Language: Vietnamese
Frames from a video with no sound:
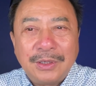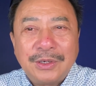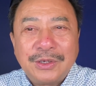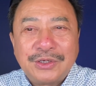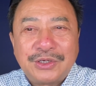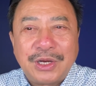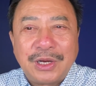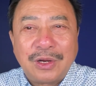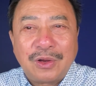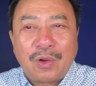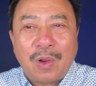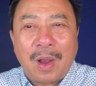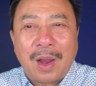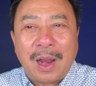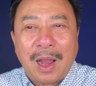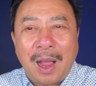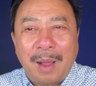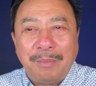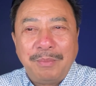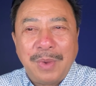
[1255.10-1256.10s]
Riêng
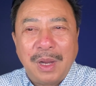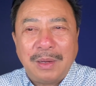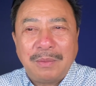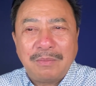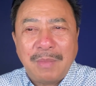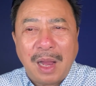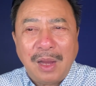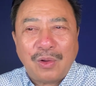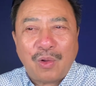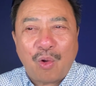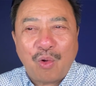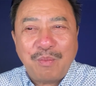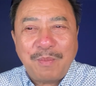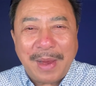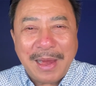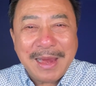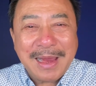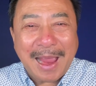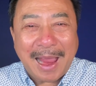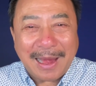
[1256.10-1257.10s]
con ấm ức mất ngủ
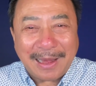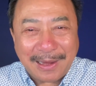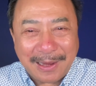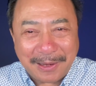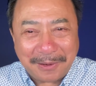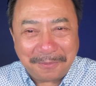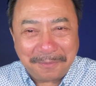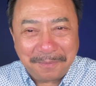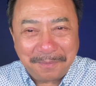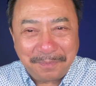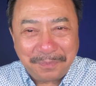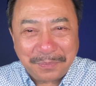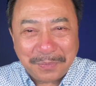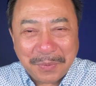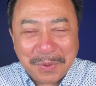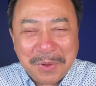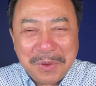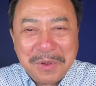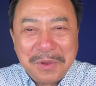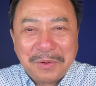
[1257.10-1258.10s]
mấy ngày liền.
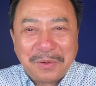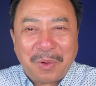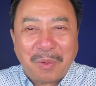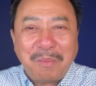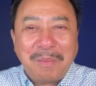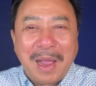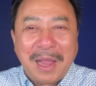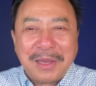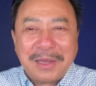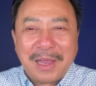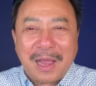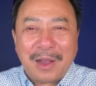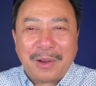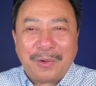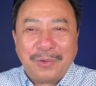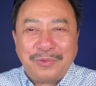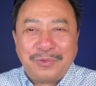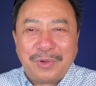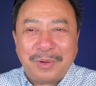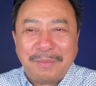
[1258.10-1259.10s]
Cũng may nhờ
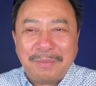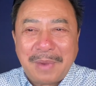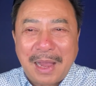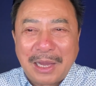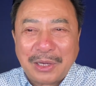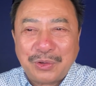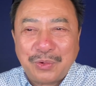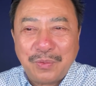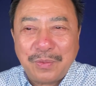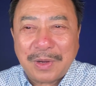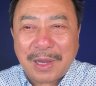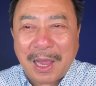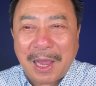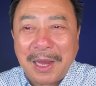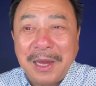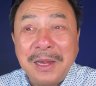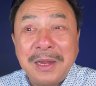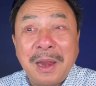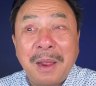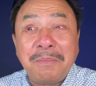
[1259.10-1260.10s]
có chuyện ma chú
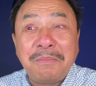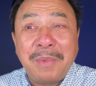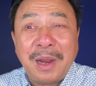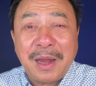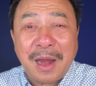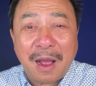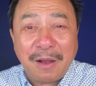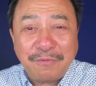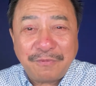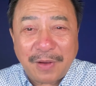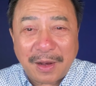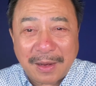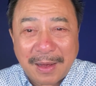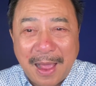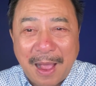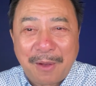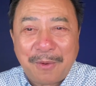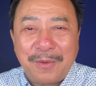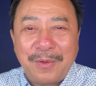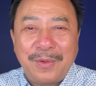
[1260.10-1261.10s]
kể nên mới đỡ phần
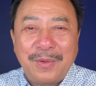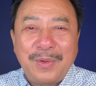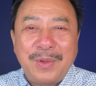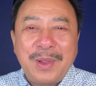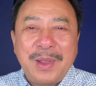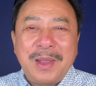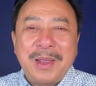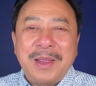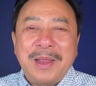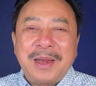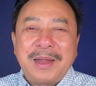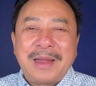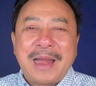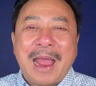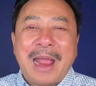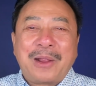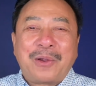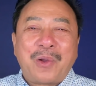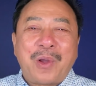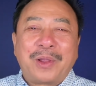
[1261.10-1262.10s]
nào.
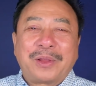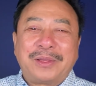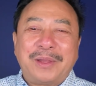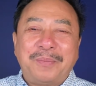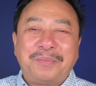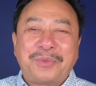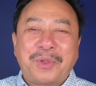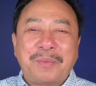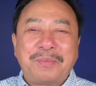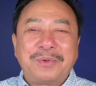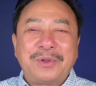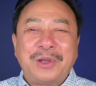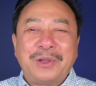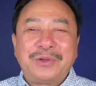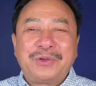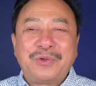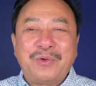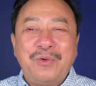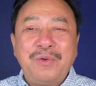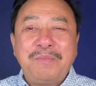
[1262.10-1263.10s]
Nay con tiếp tục gửi
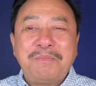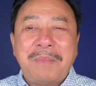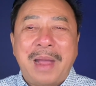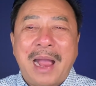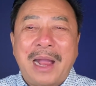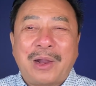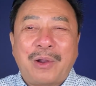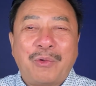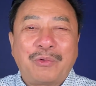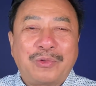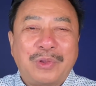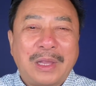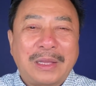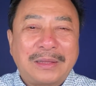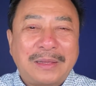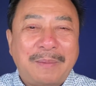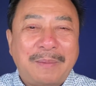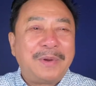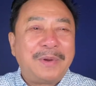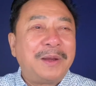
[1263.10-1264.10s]
chú 3 câu chuyện
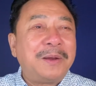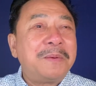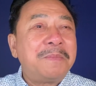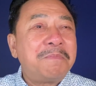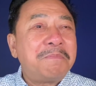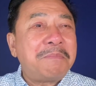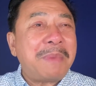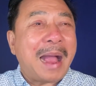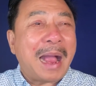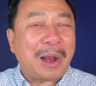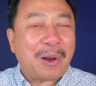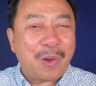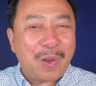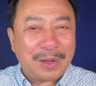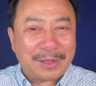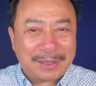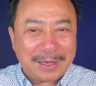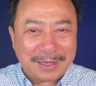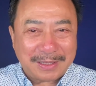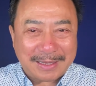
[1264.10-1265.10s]
linh mà
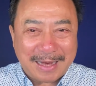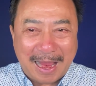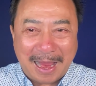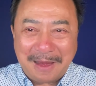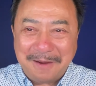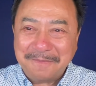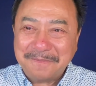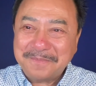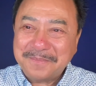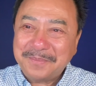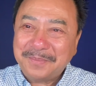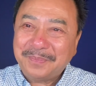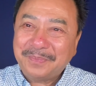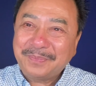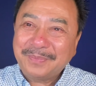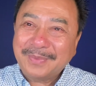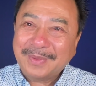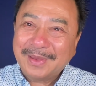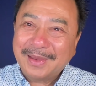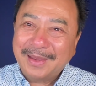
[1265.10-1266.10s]
con từng trải.
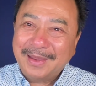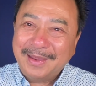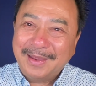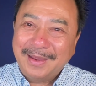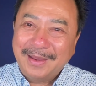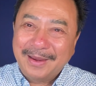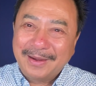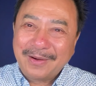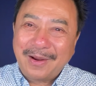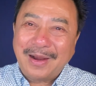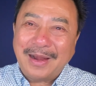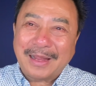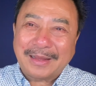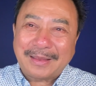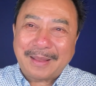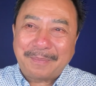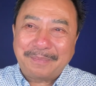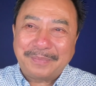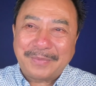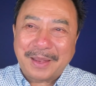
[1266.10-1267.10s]
Đó là
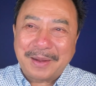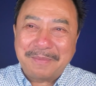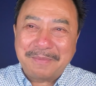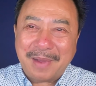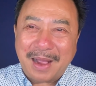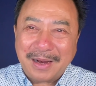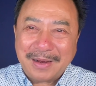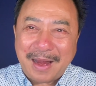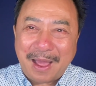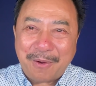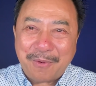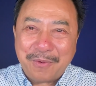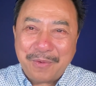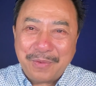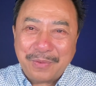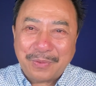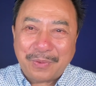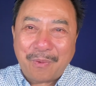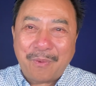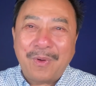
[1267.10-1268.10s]
tâm tình mở đầu
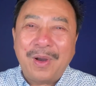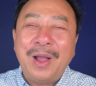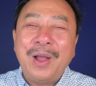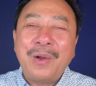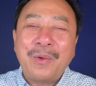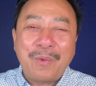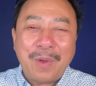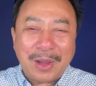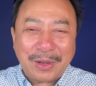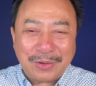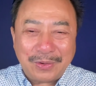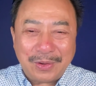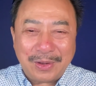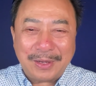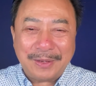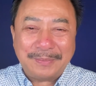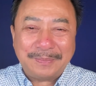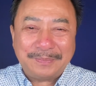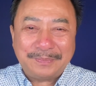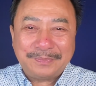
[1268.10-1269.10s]
của Quốc
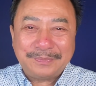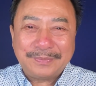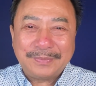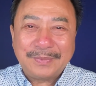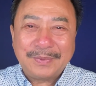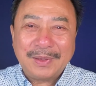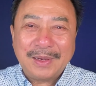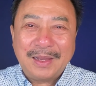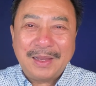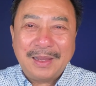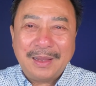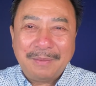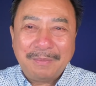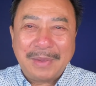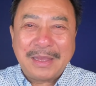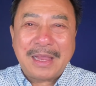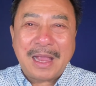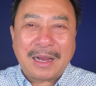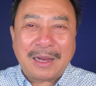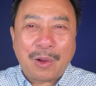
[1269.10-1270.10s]
Duy.
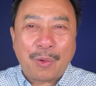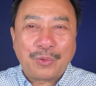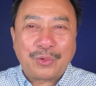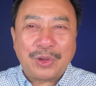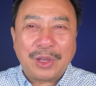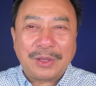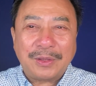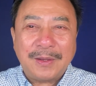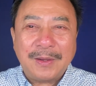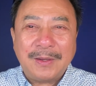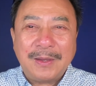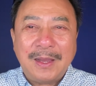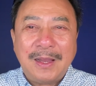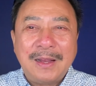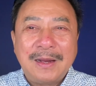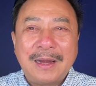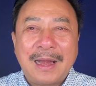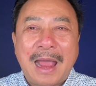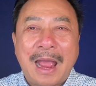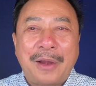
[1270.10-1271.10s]
Bây giờ câu chuyện thứ nhất
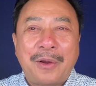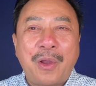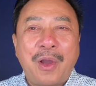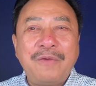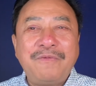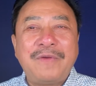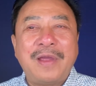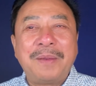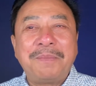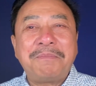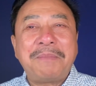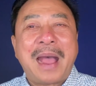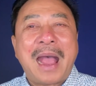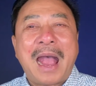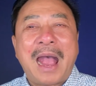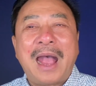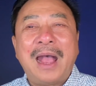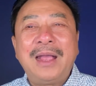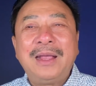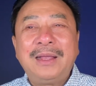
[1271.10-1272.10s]
là nói về
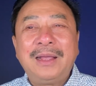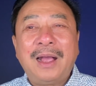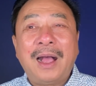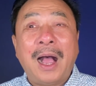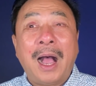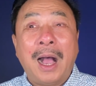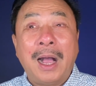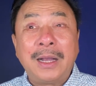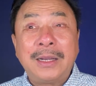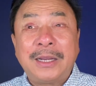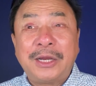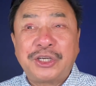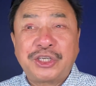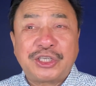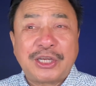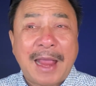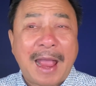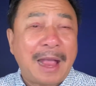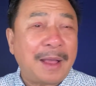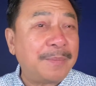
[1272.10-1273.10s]
ma ở khách
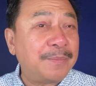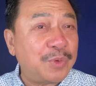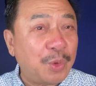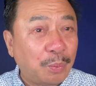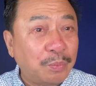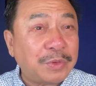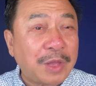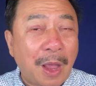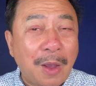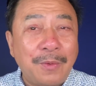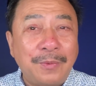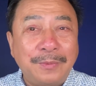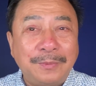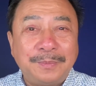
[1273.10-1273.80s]
sạn Vũng Tàu.